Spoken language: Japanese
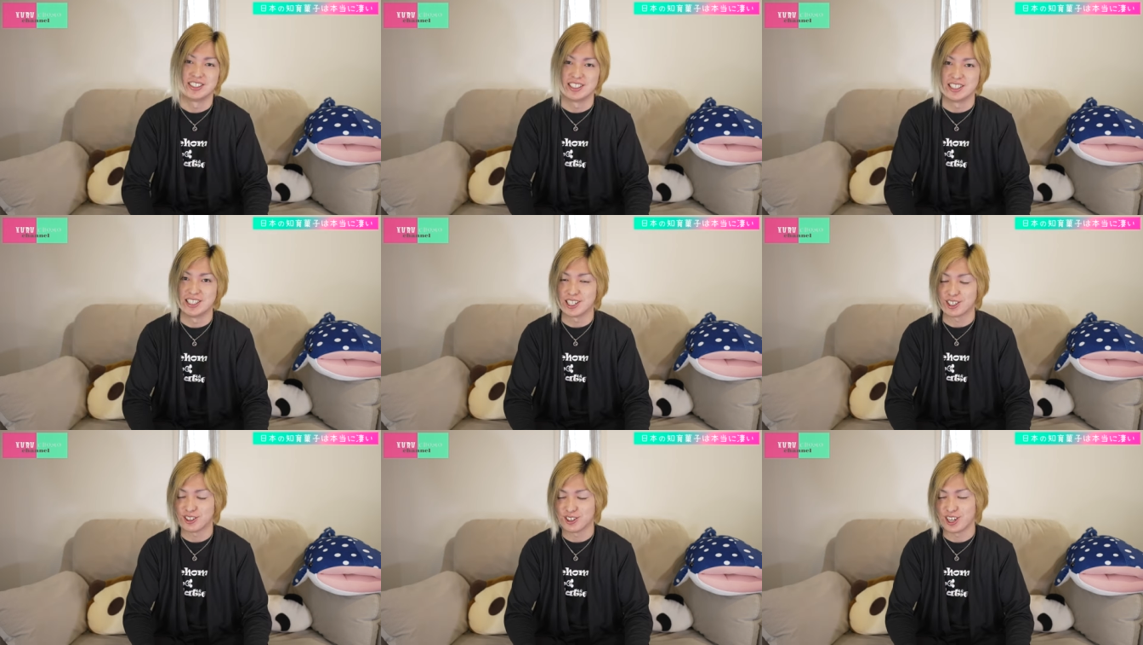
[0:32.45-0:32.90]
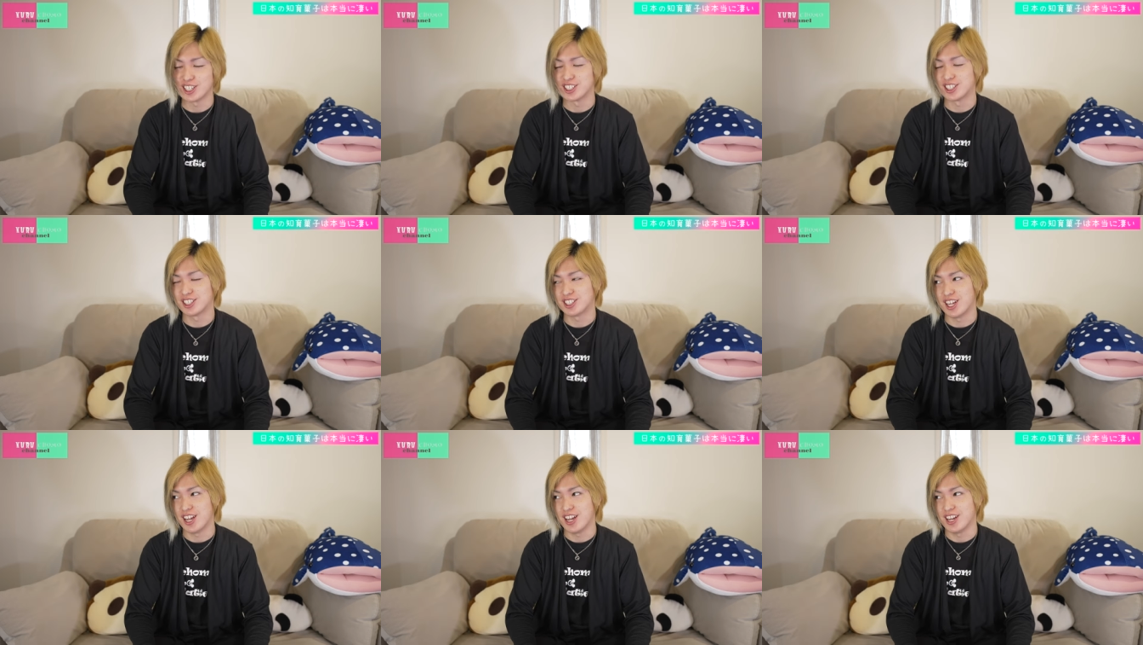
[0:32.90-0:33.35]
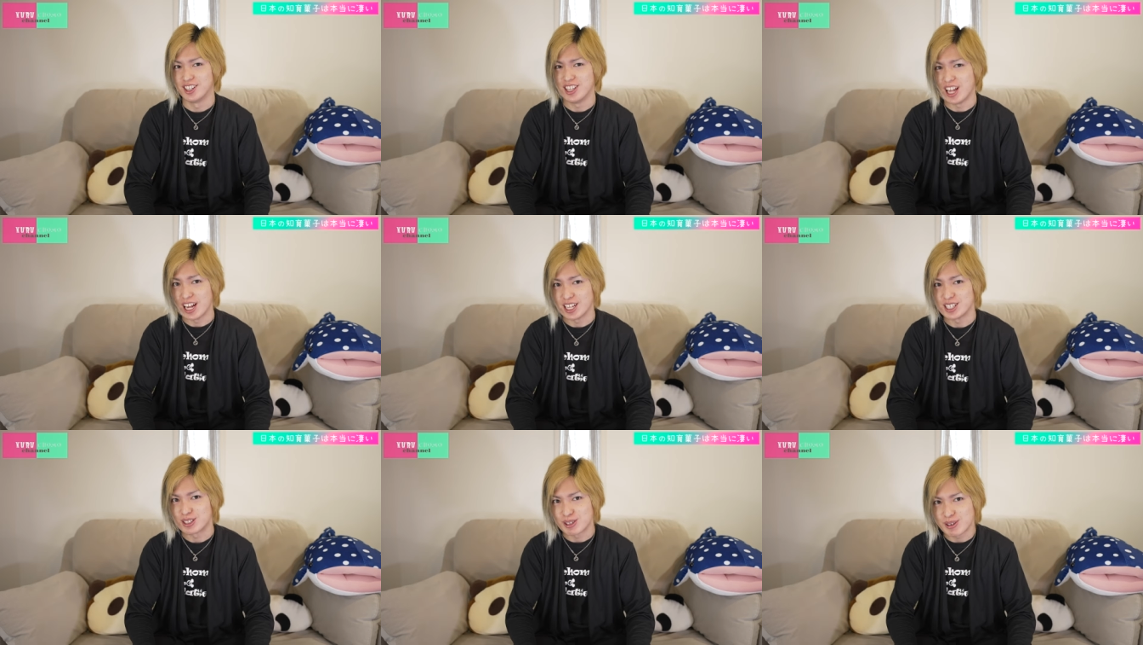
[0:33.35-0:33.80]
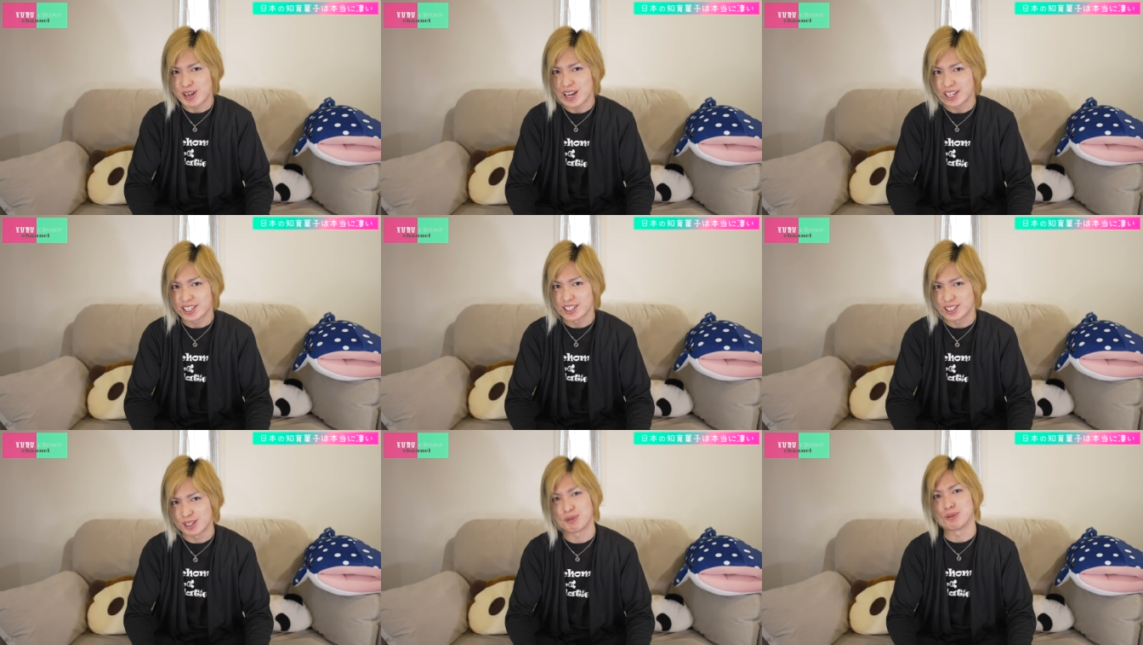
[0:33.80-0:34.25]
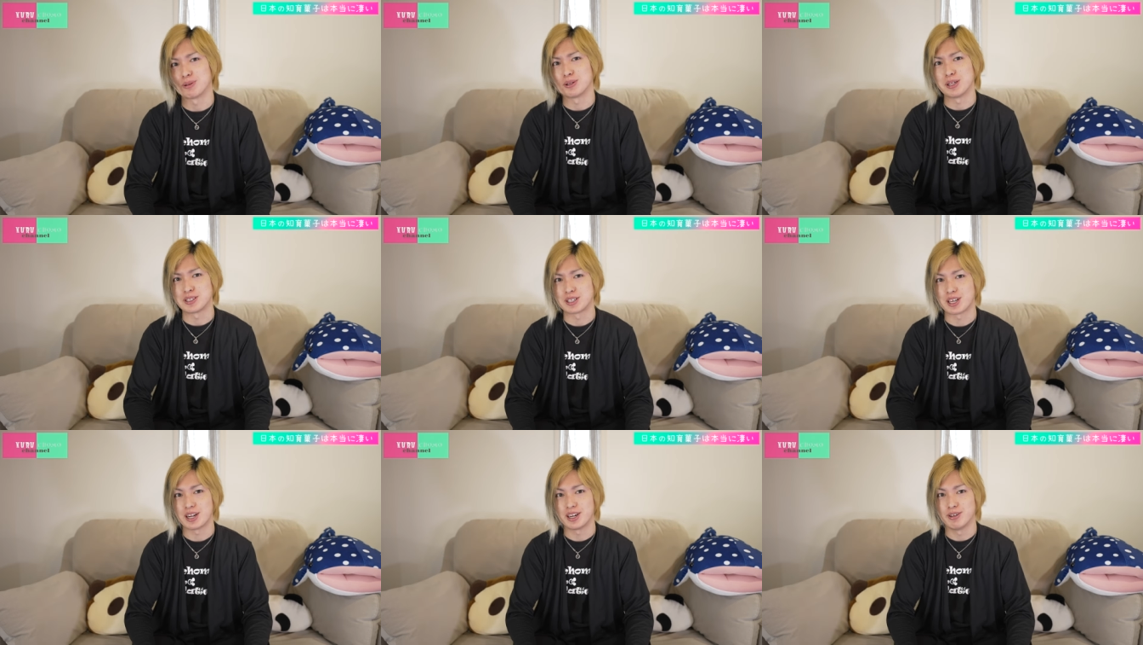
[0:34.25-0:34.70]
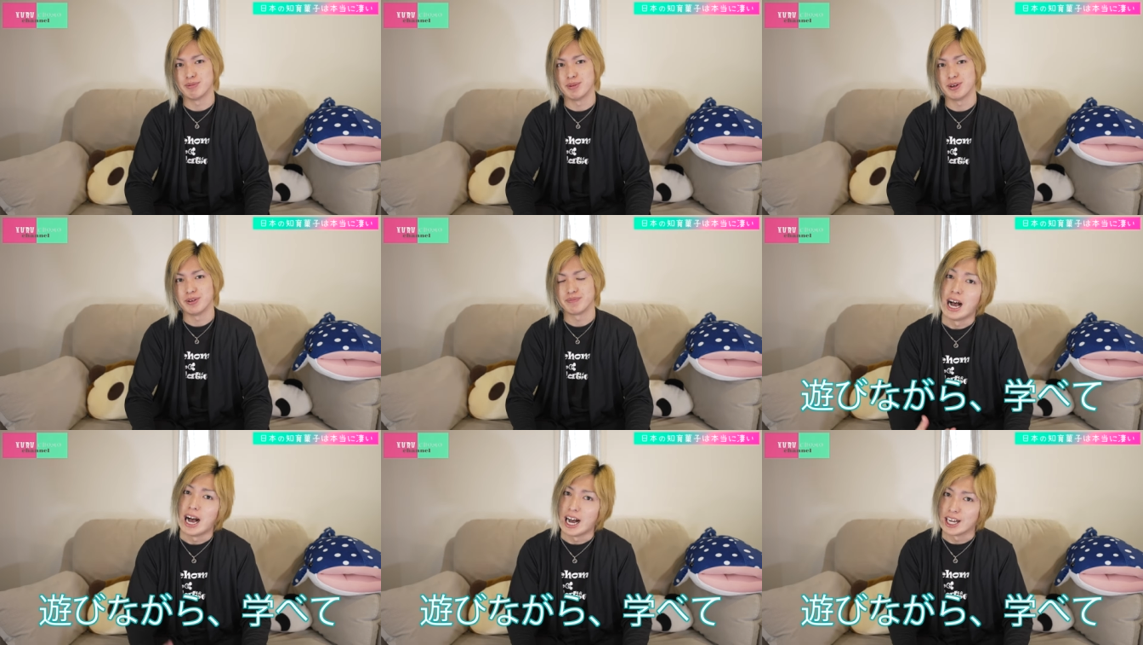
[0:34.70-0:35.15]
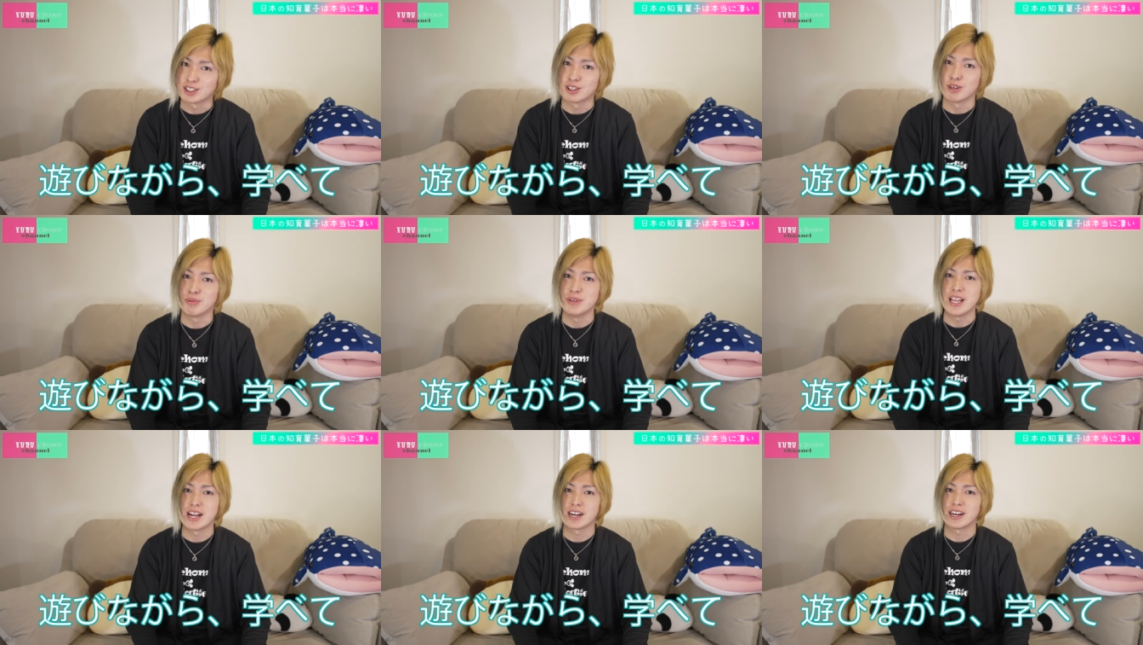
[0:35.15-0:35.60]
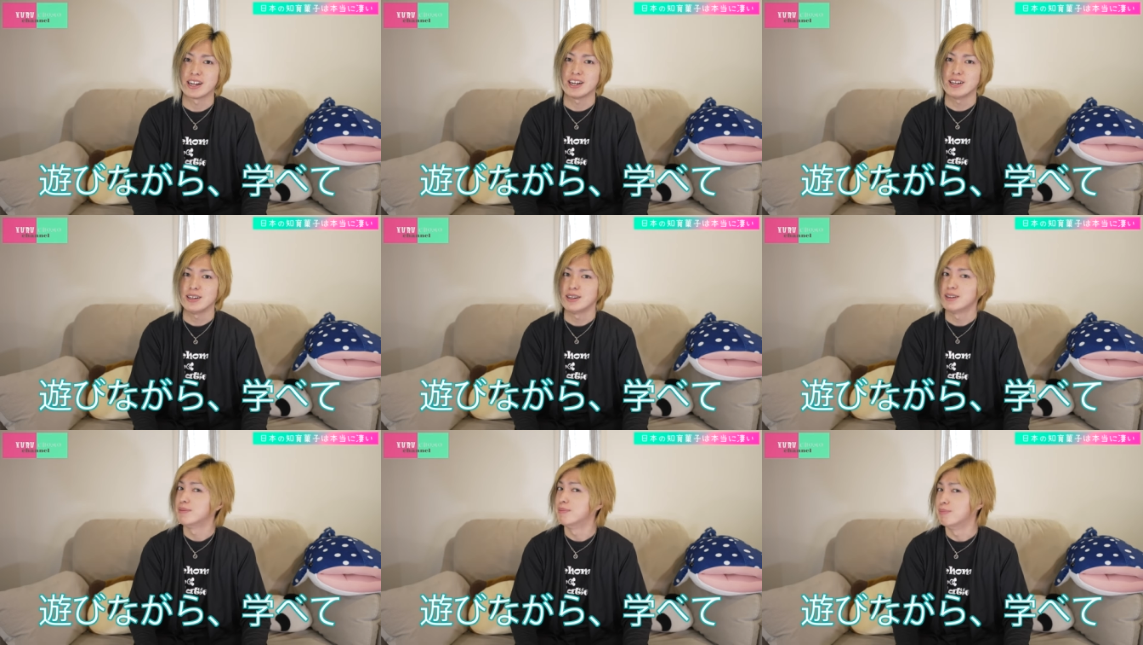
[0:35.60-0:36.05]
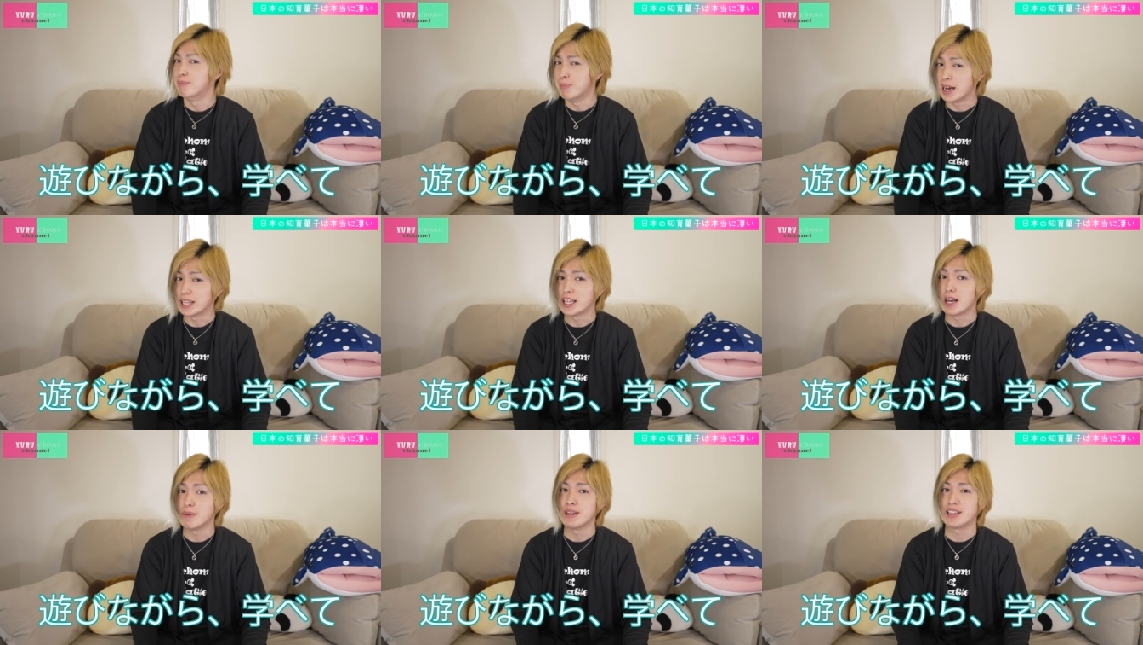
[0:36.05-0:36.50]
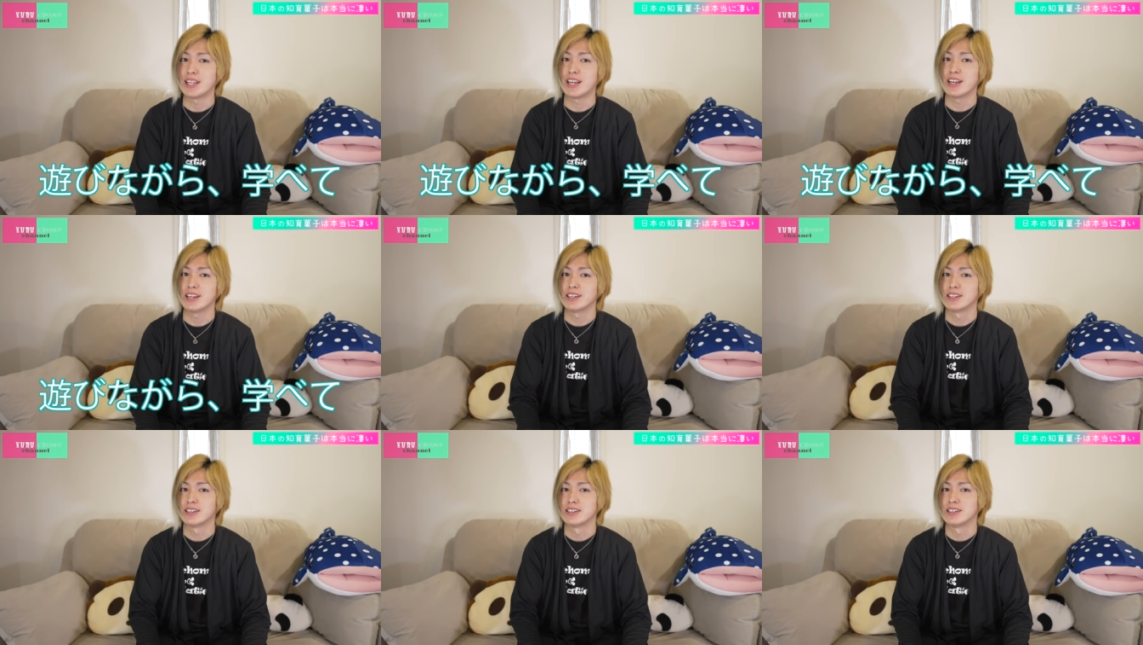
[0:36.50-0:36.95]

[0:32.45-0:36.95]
チーク菓子ってなんぞやってことですけれども、遊びながら学べて